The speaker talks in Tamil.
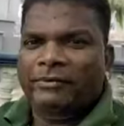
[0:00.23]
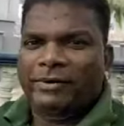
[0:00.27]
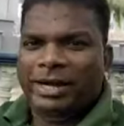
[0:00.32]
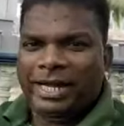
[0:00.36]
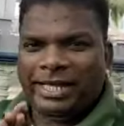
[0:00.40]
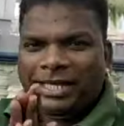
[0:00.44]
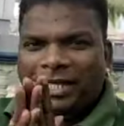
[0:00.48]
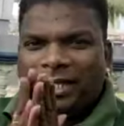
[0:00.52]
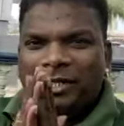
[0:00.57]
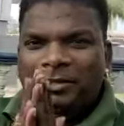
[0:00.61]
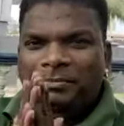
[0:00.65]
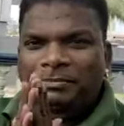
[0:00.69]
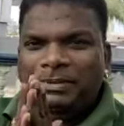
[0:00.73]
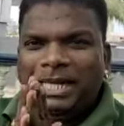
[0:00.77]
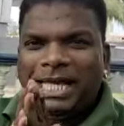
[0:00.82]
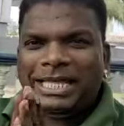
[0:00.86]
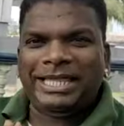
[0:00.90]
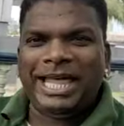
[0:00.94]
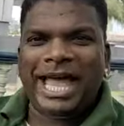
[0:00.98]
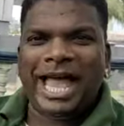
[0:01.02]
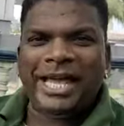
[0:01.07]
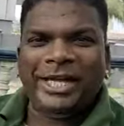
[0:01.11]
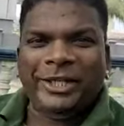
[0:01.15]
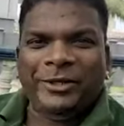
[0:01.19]
வணக்கம்
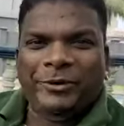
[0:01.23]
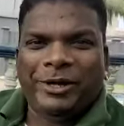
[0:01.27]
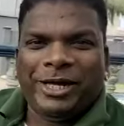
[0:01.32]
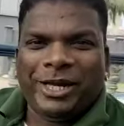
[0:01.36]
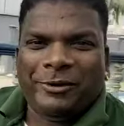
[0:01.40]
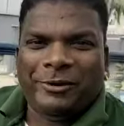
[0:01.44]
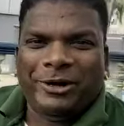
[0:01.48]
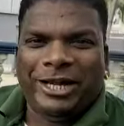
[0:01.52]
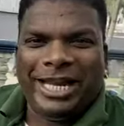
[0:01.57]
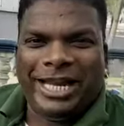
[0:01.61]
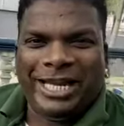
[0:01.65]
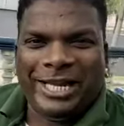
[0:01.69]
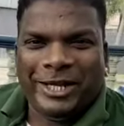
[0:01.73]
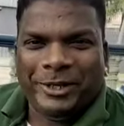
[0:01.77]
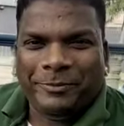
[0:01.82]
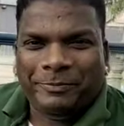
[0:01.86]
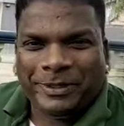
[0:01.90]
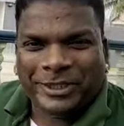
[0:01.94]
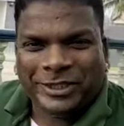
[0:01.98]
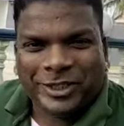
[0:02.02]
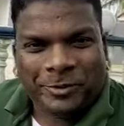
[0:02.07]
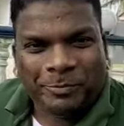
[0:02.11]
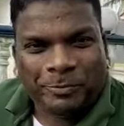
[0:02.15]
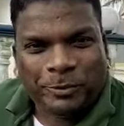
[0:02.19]
நான் ஆயுர்வேதா ஆன்லைனில்
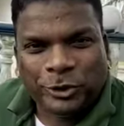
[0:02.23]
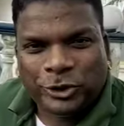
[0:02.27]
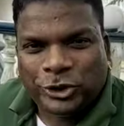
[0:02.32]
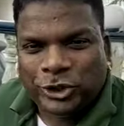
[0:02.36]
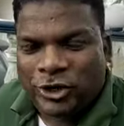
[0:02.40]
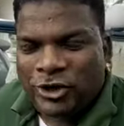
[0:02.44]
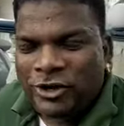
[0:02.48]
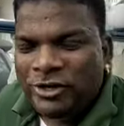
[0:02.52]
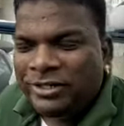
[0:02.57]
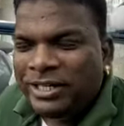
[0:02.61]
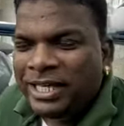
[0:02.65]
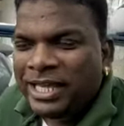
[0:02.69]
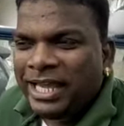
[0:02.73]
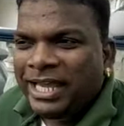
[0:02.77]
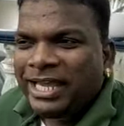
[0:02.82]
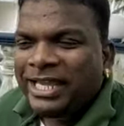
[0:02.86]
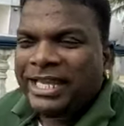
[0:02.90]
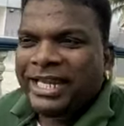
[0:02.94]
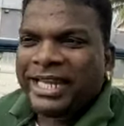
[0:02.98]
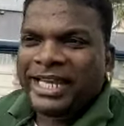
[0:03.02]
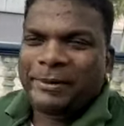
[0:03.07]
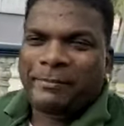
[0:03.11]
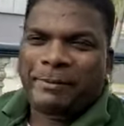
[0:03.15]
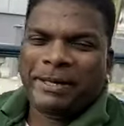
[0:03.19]
பேசுகிறேன் பூச்சோங்
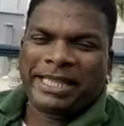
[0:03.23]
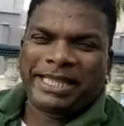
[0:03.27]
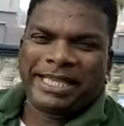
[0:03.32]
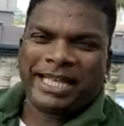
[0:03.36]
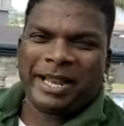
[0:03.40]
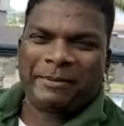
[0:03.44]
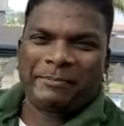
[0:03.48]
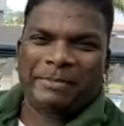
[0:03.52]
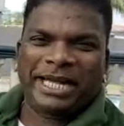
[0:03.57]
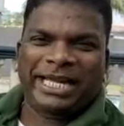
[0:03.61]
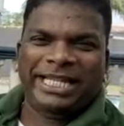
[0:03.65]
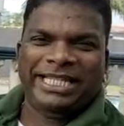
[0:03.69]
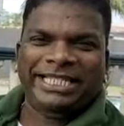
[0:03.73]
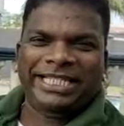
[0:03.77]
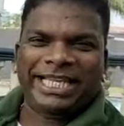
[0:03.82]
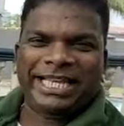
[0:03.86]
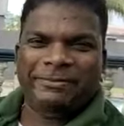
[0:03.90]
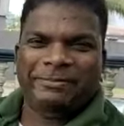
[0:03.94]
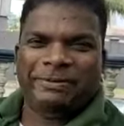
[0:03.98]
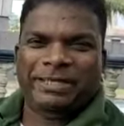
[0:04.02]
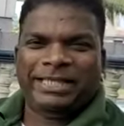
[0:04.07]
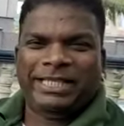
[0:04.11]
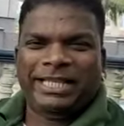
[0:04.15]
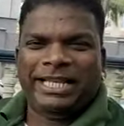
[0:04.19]
இன்றைக்கி பார்த்தீங்கன்னா
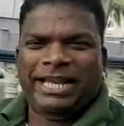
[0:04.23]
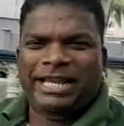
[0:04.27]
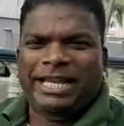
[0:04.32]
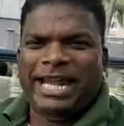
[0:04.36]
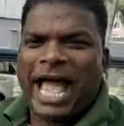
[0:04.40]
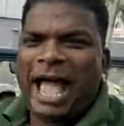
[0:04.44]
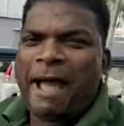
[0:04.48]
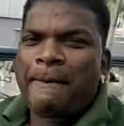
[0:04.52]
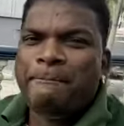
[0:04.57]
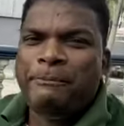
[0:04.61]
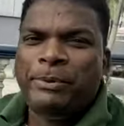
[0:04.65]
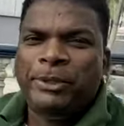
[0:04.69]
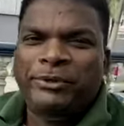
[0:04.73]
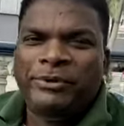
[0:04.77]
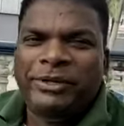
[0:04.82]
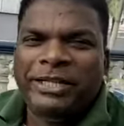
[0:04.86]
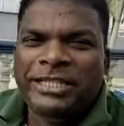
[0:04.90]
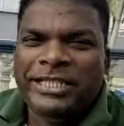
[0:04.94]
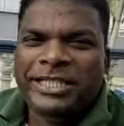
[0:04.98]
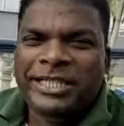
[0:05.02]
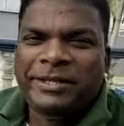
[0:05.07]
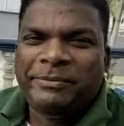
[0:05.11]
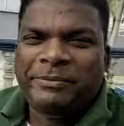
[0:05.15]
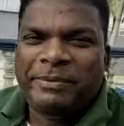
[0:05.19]
மலேசியாவில் பார்த்தீங்கன்னா நாற்பது
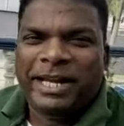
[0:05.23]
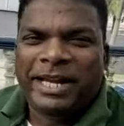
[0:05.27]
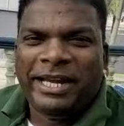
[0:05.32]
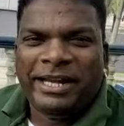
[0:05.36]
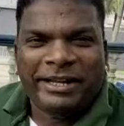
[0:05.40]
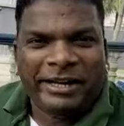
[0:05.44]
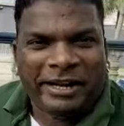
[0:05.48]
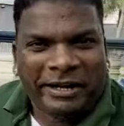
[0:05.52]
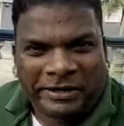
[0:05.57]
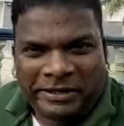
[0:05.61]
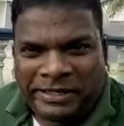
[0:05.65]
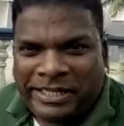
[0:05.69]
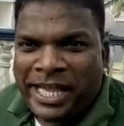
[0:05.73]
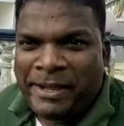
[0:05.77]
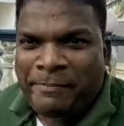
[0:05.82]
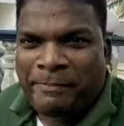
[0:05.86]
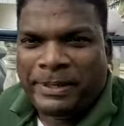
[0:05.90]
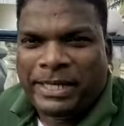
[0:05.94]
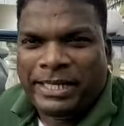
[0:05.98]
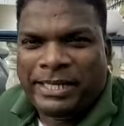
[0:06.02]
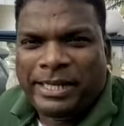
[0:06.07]
வயசுக்கு மேலே நிறைய